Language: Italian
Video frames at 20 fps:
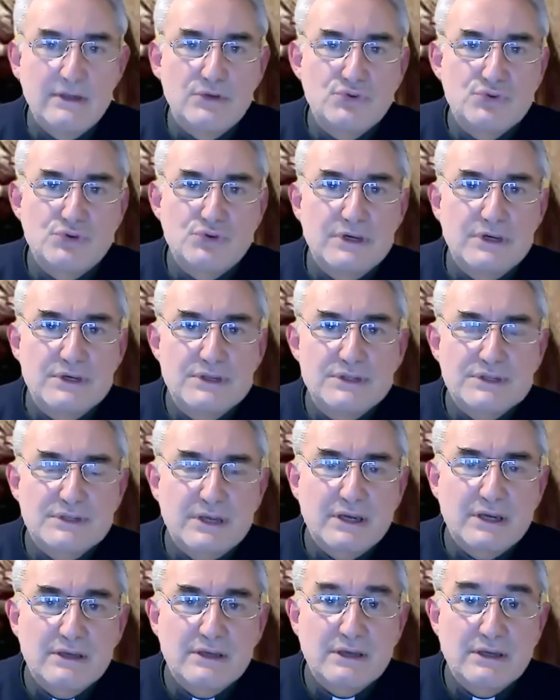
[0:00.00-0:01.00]
ci
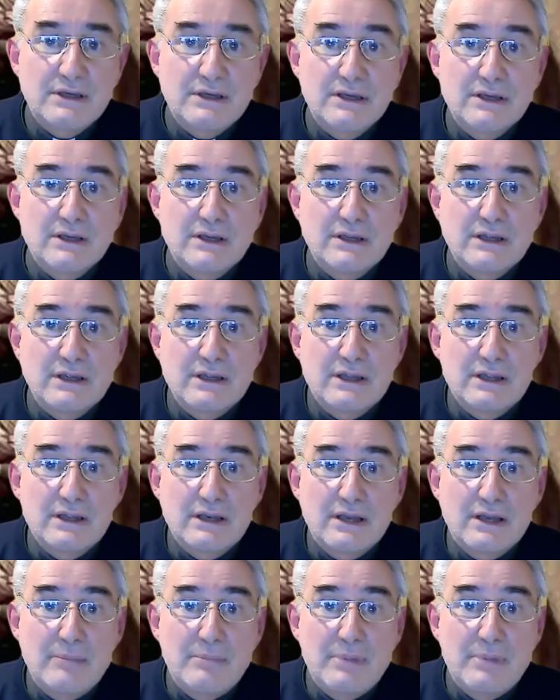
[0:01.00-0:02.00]
insegni
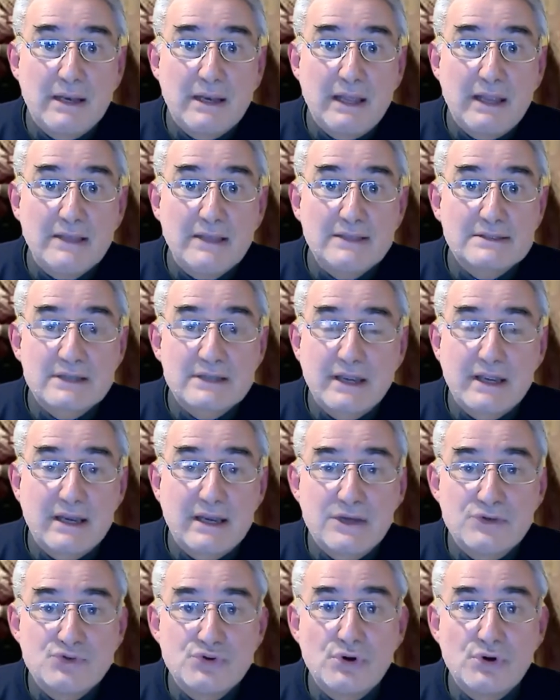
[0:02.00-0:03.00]
la bellezza e
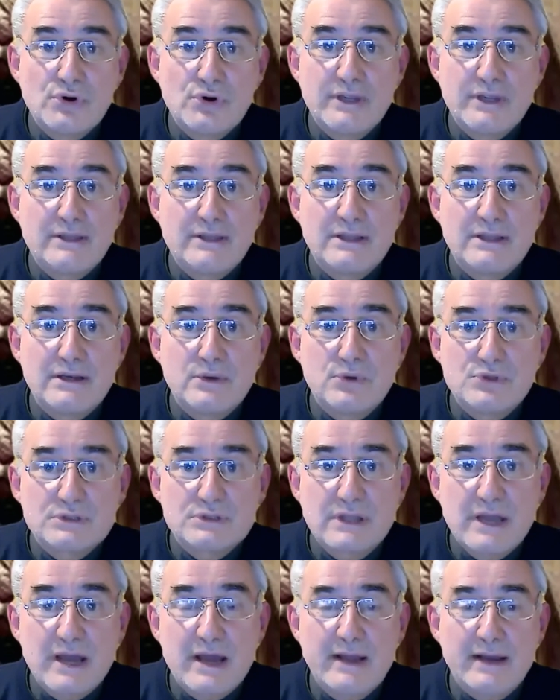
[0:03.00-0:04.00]
la gioia dello
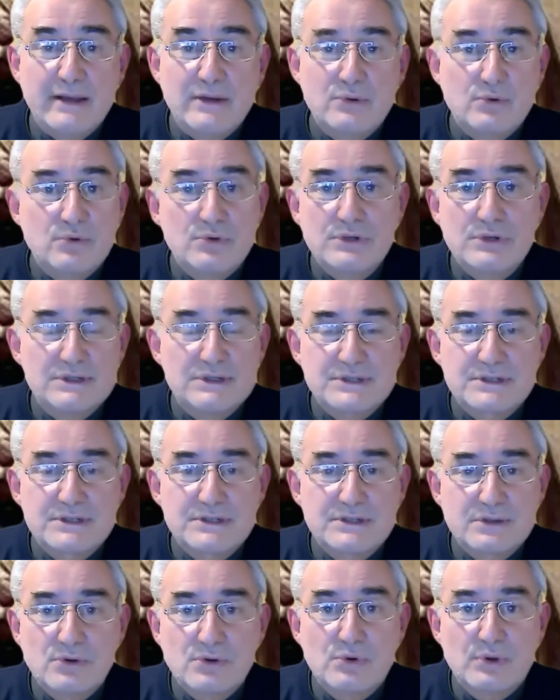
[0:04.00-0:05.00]
stare con il
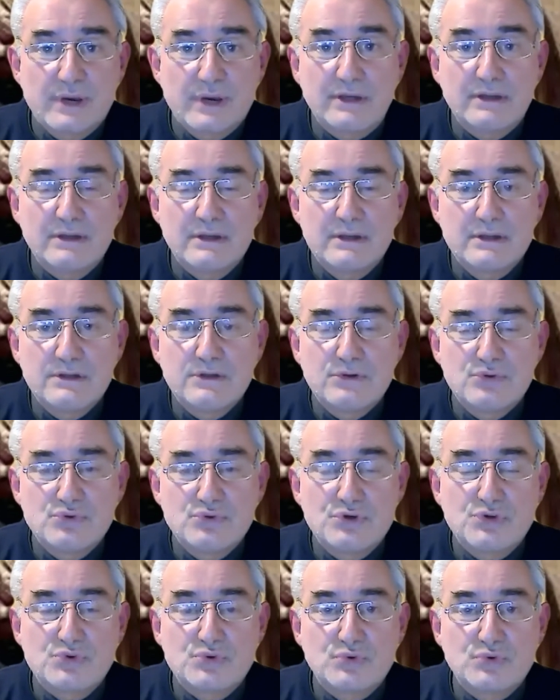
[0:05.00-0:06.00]
Signore
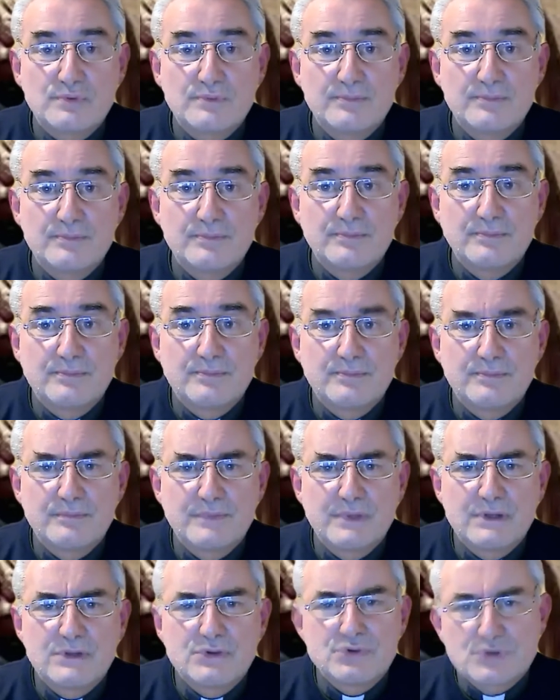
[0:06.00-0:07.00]
Gesù,
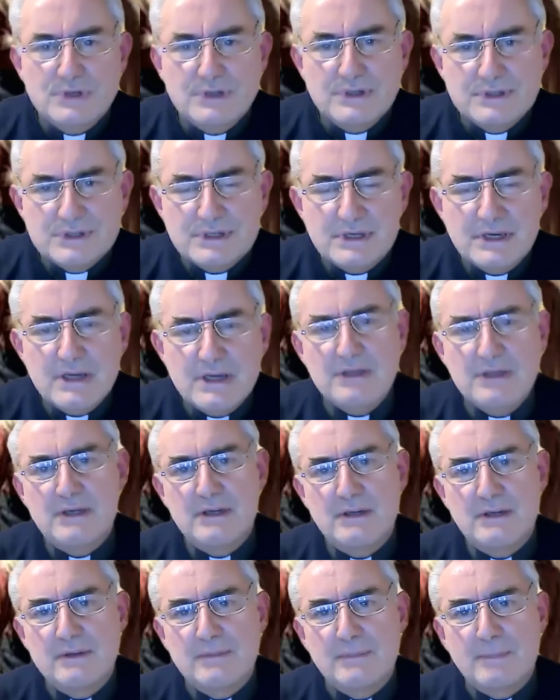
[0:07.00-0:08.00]
ci
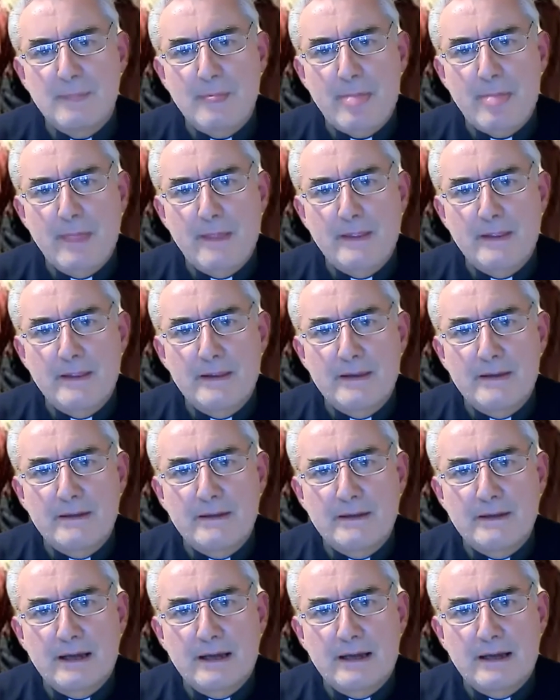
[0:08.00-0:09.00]
insegni
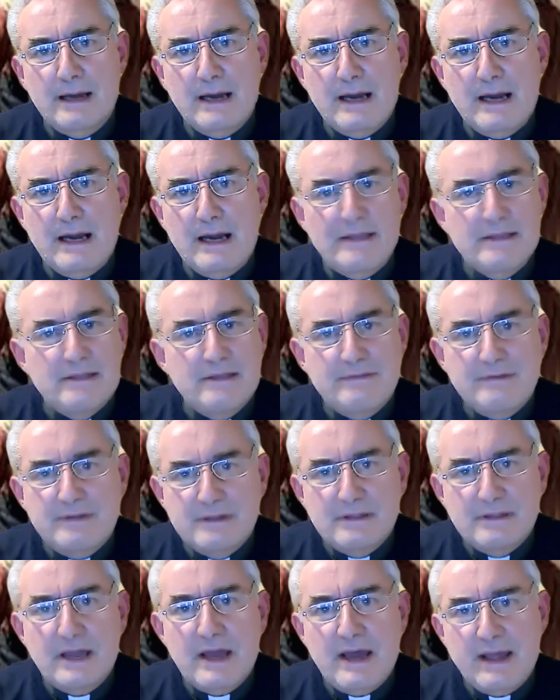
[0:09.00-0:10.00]
a
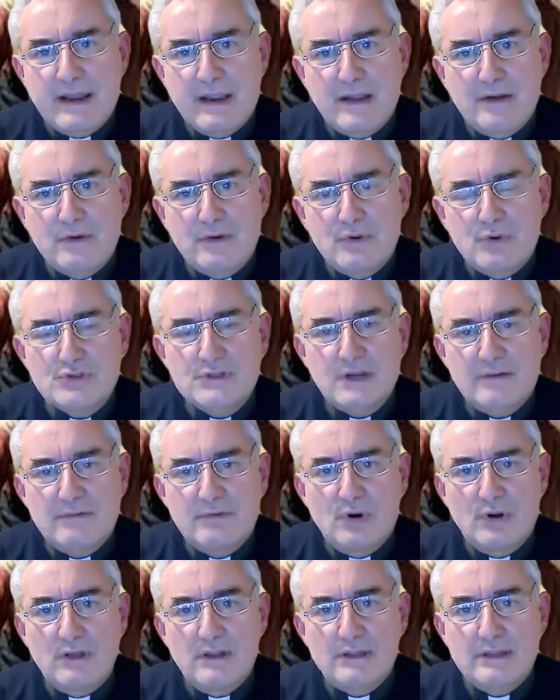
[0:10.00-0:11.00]
diventare a nostra
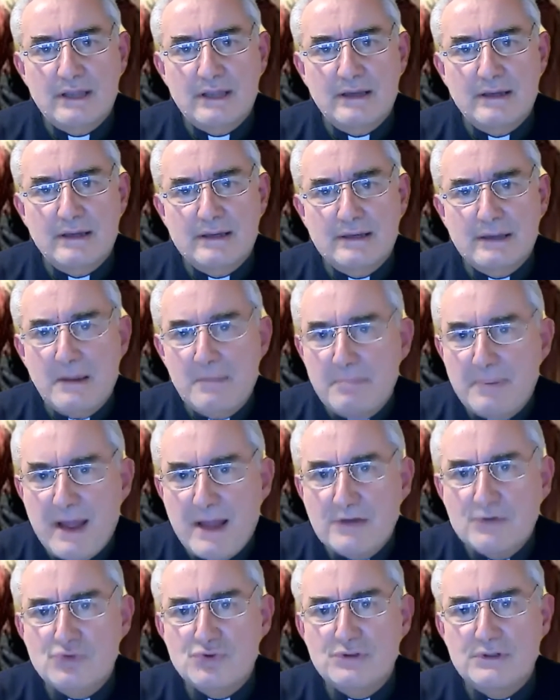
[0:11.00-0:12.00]
volta
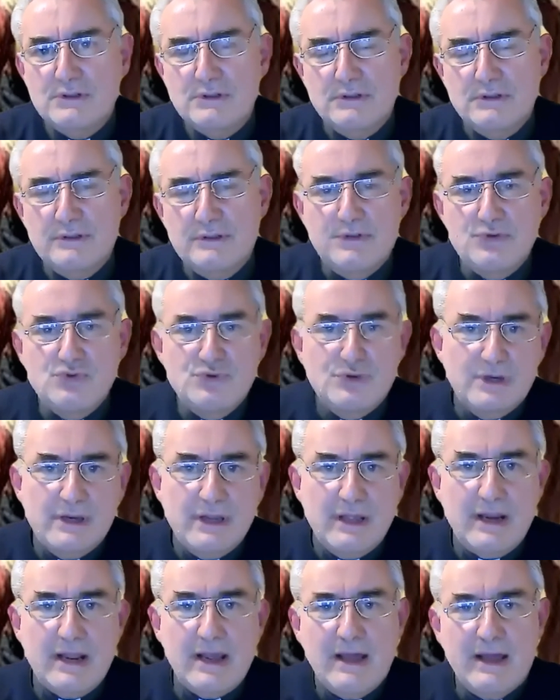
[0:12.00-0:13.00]
capaci di
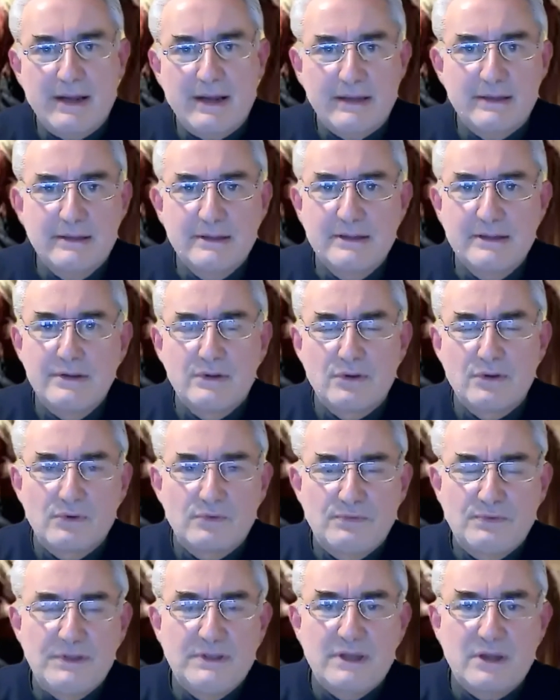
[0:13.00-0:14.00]
generare
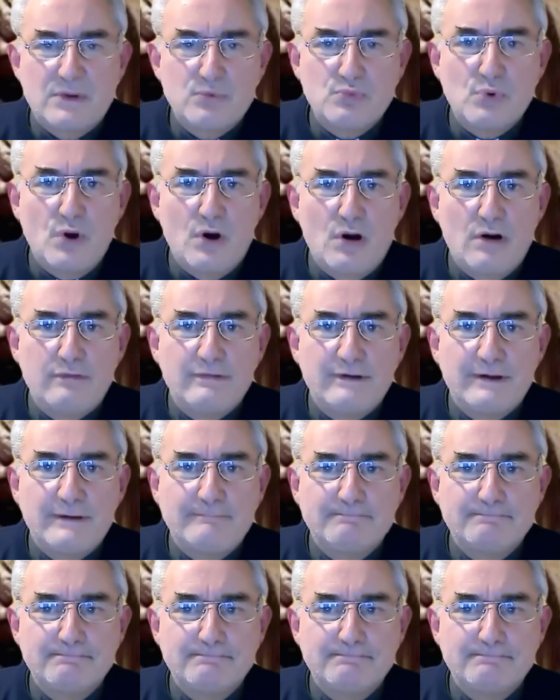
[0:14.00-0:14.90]
vita nuova.